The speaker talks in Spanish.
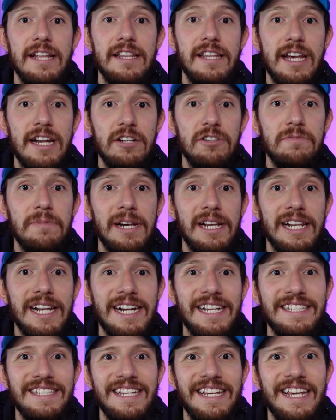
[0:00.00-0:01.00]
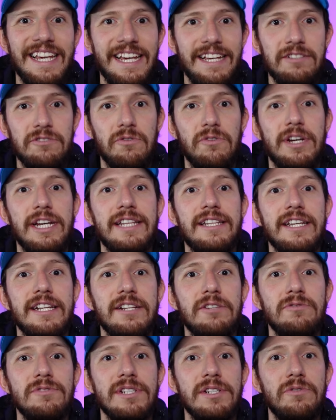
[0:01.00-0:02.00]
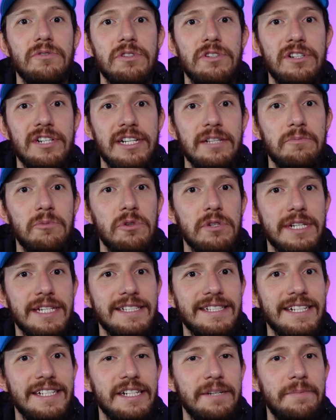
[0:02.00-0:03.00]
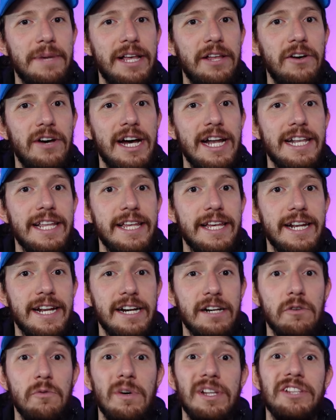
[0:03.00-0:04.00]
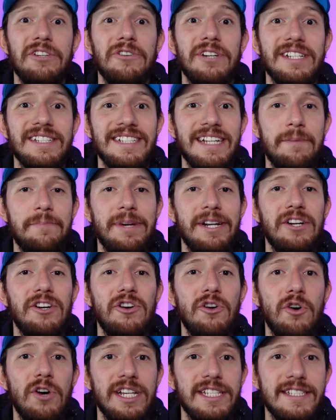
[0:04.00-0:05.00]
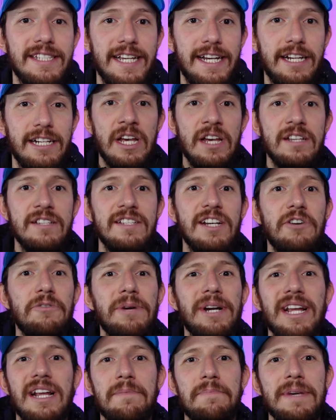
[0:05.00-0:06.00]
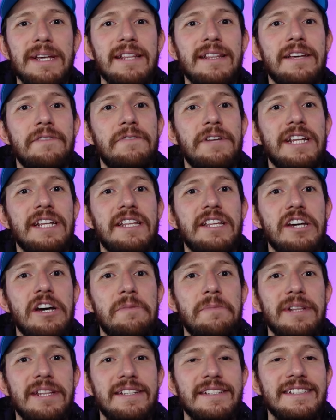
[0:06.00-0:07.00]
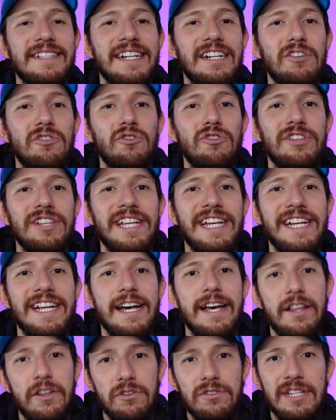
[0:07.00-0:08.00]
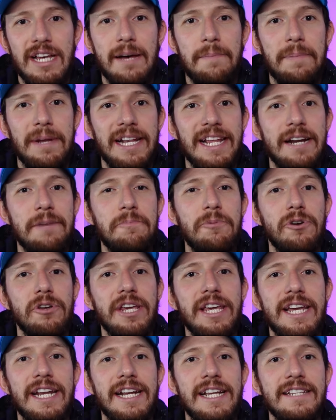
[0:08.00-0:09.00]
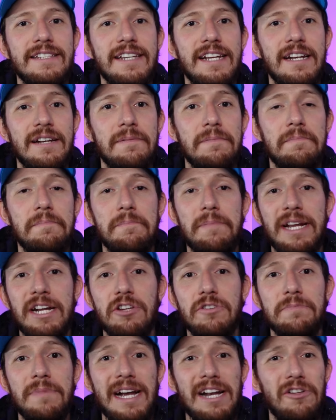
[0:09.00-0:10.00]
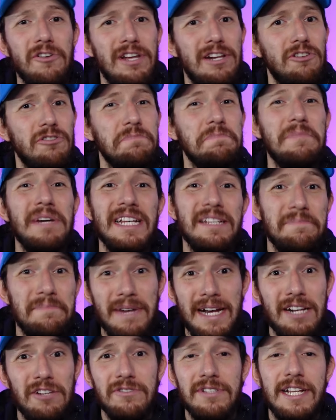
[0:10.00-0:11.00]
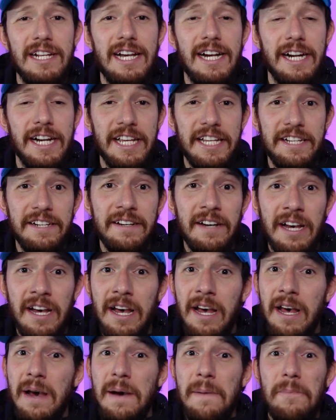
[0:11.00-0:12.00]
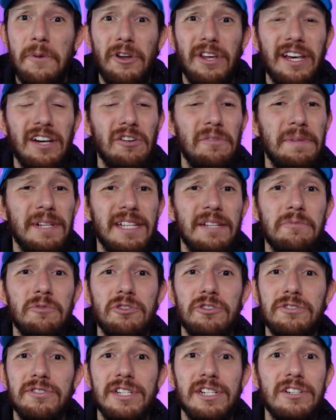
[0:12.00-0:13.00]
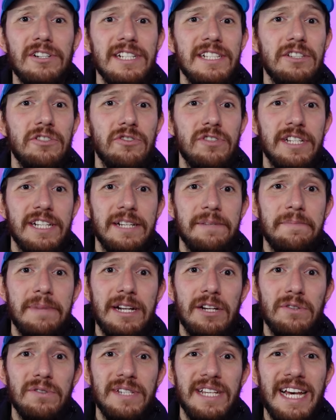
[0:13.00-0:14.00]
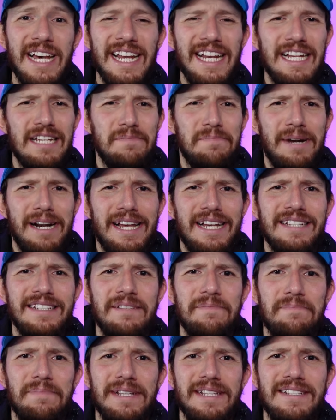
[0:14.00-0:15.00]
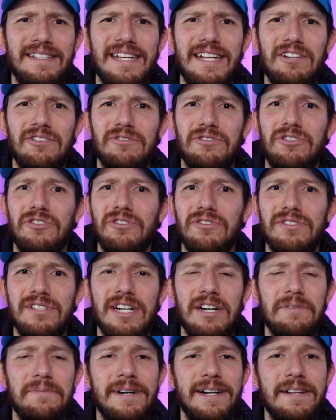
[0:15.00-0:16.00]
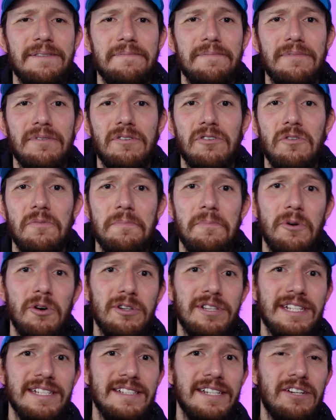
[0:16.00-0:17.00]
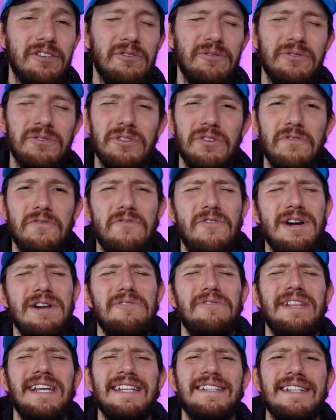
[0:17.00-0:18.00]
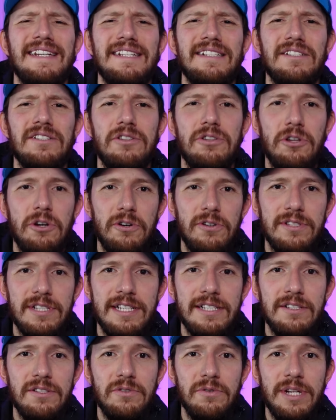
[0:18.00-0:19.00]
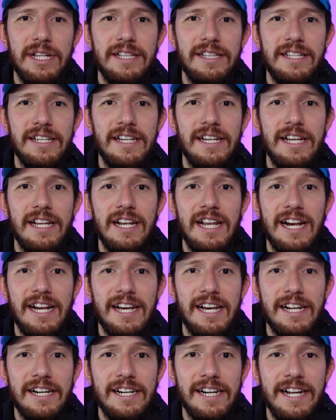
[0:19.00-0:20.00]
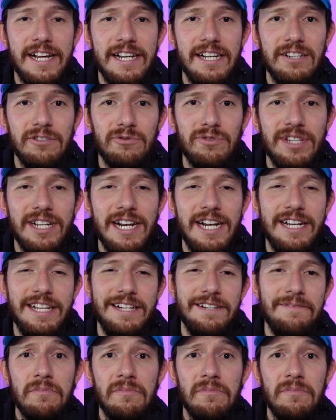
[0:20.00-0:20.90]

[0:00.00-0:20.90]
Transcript: ni a los McLaren y eso que tiene un segundo Red Bull que está llamado a liderar cuando Verstappen no esté. Sauber y Alpine definitivamente están condenados a pelear por quién es el menos malo de los más malos de la grilla, porque cometen muchos errores, no tienen velocidad y las paradas en pits de los dos Sauber con botas y con Sou fueron desastrosas durante la carrera en Australia.